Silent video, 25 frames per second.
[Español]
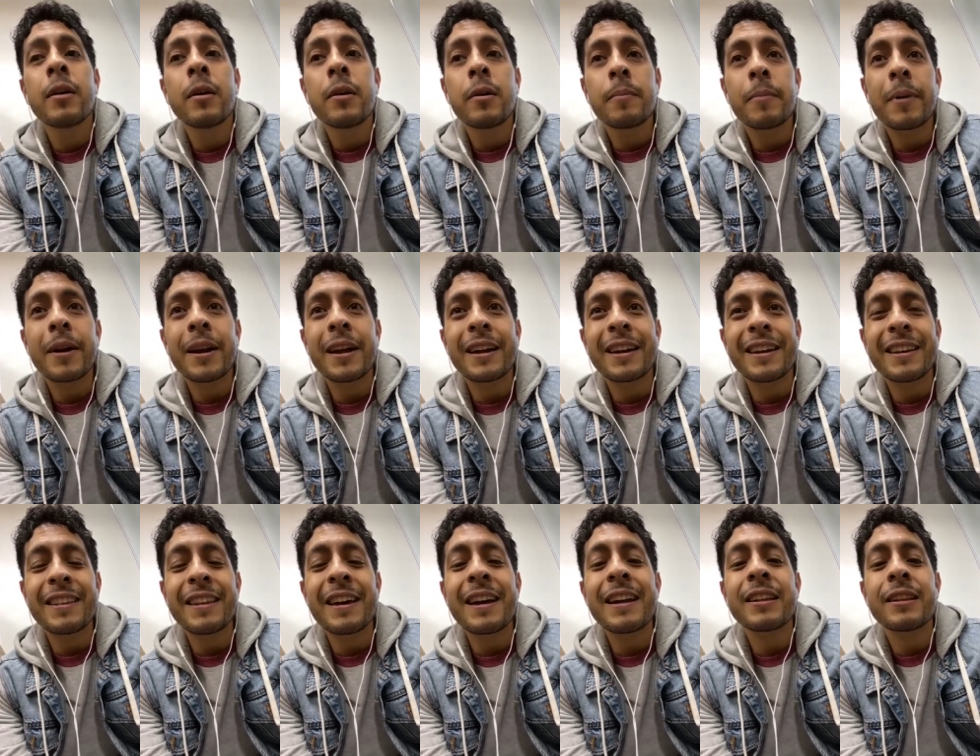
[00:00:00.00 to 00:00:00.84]
para
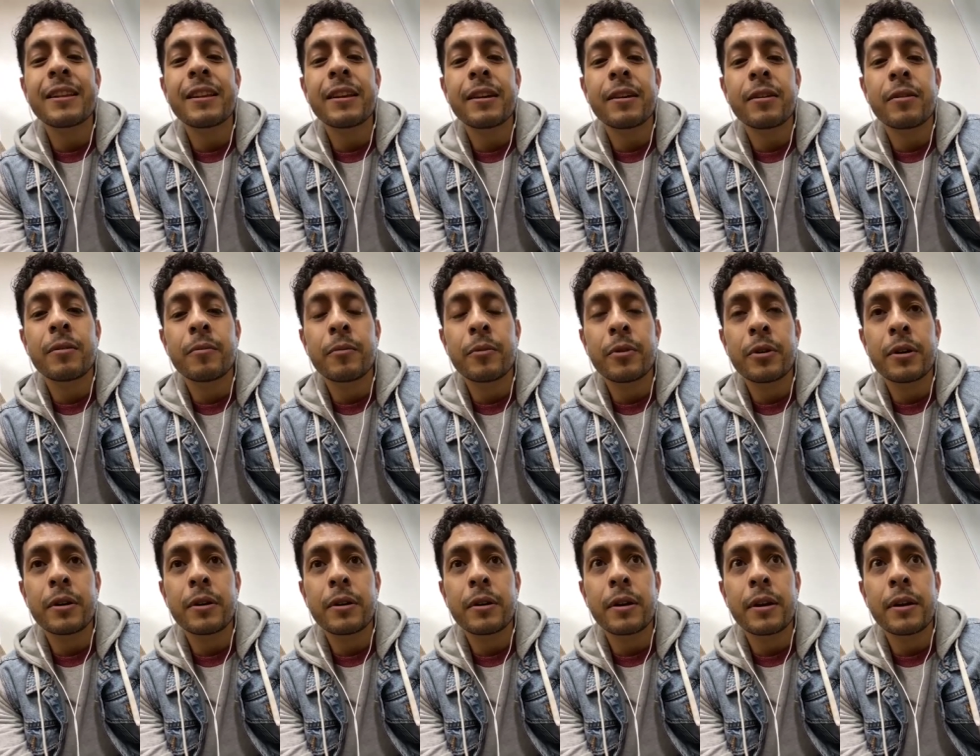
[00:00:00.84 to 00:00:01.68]
quedarte como
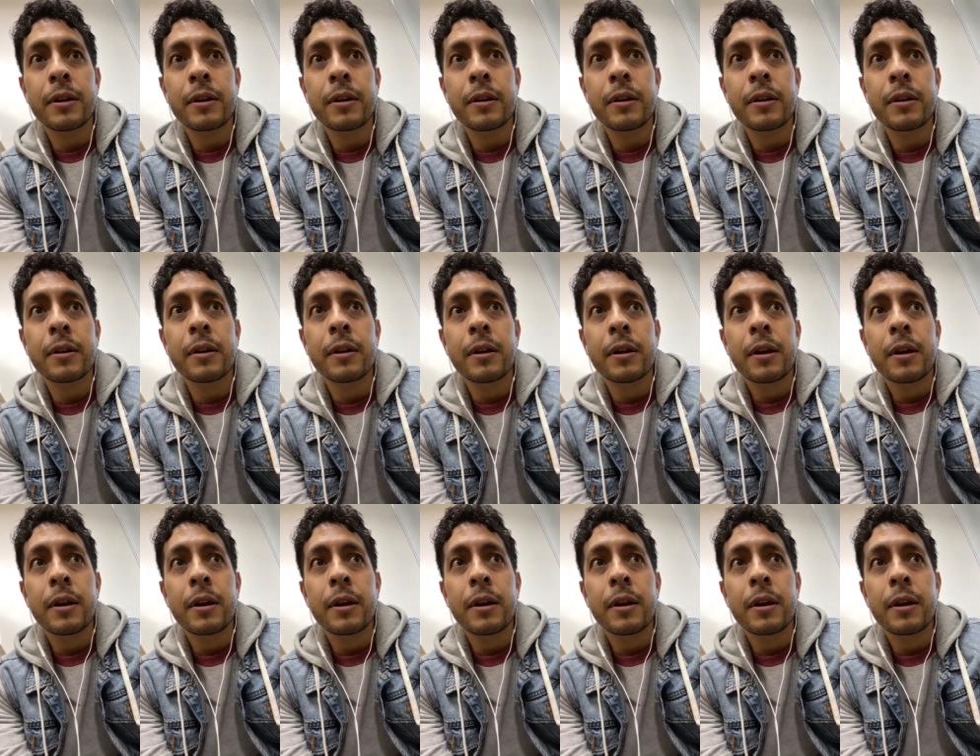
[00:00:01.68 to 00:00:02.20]
en, en,